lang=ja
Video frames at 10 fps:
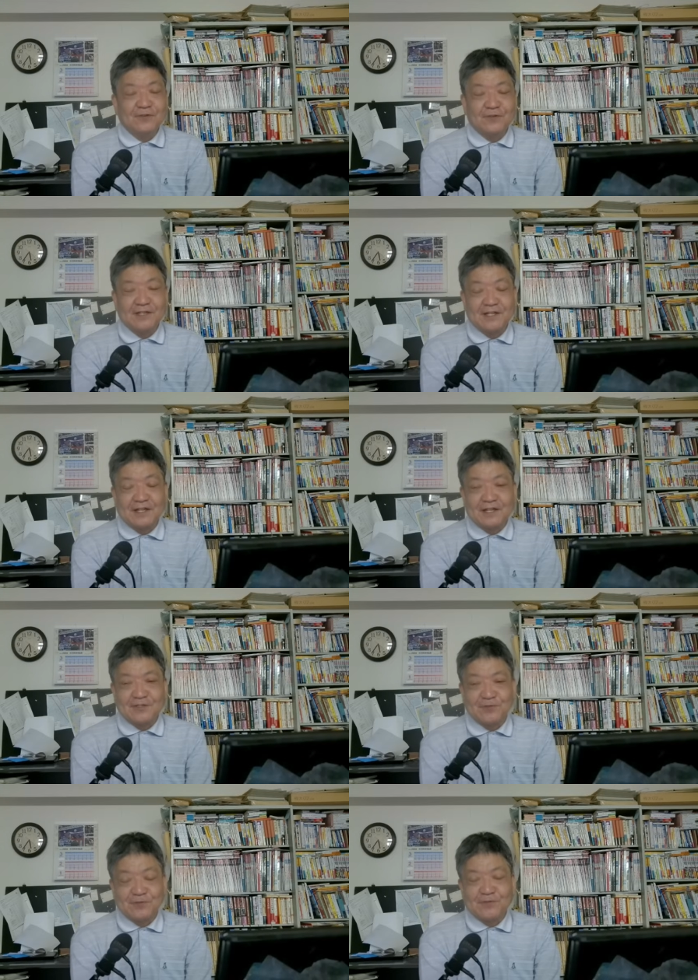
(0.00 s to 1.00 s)
不良債権が
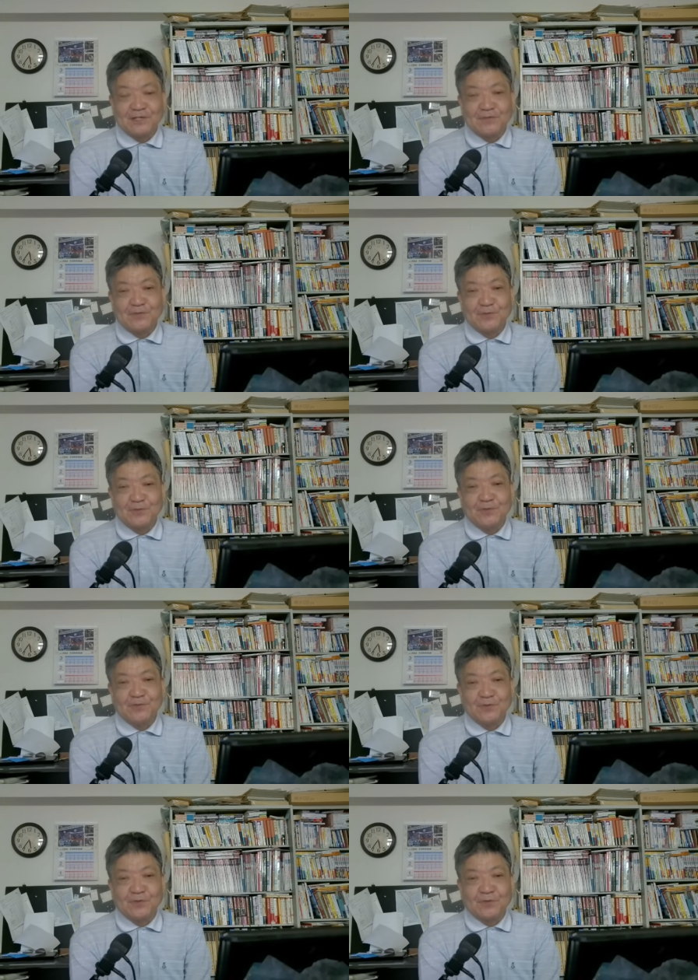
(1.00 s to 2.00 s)
生じるかと
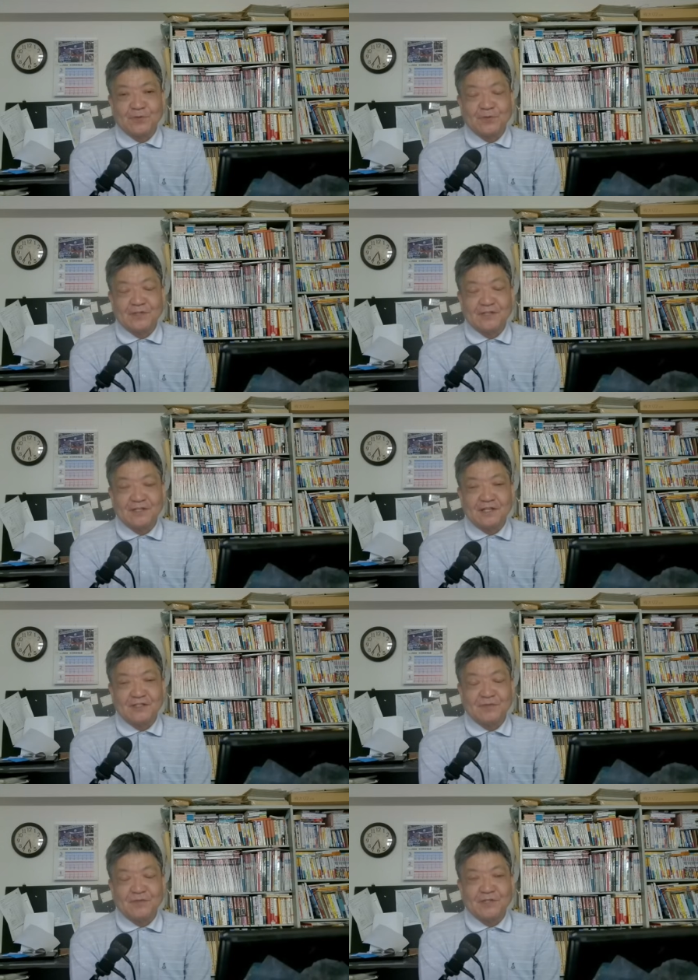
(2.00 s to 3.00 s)
いうことをです、ね、い
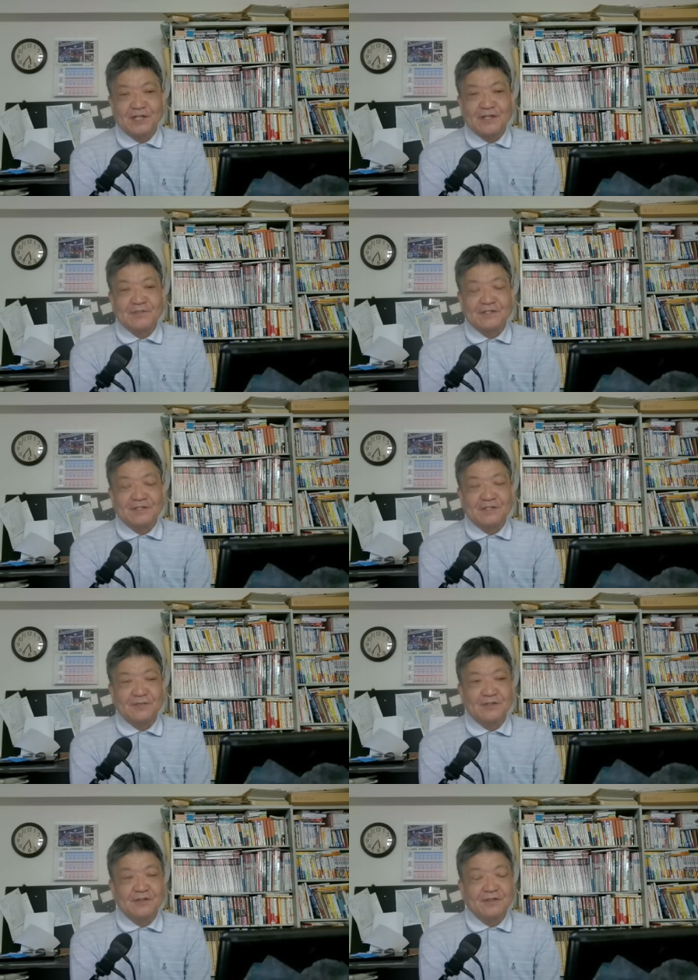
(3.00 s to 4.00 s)
つも申し上げるんですけど
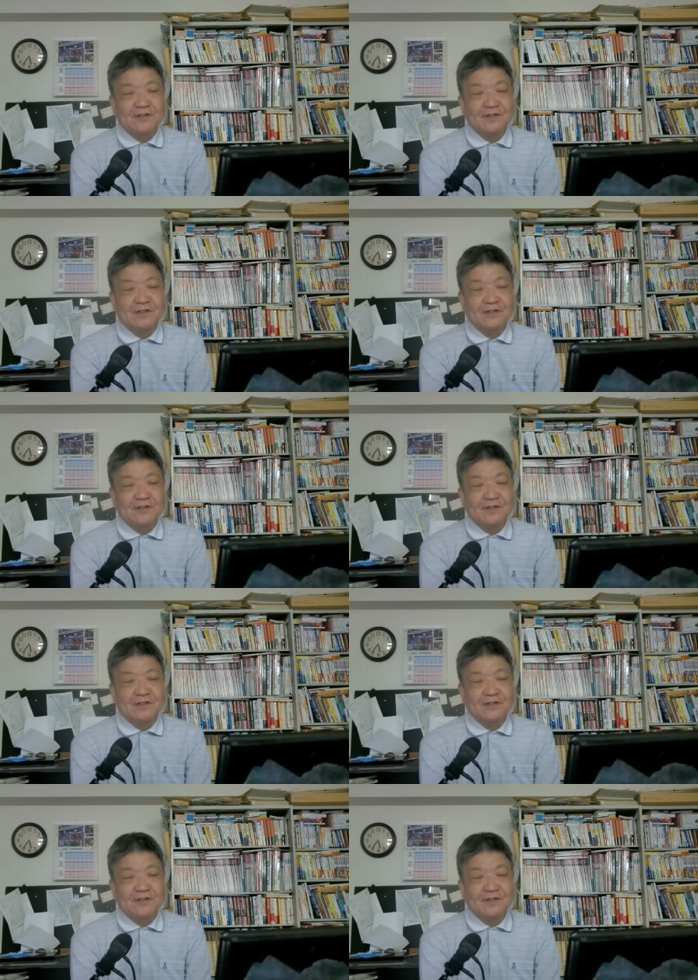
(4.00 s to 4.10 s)
も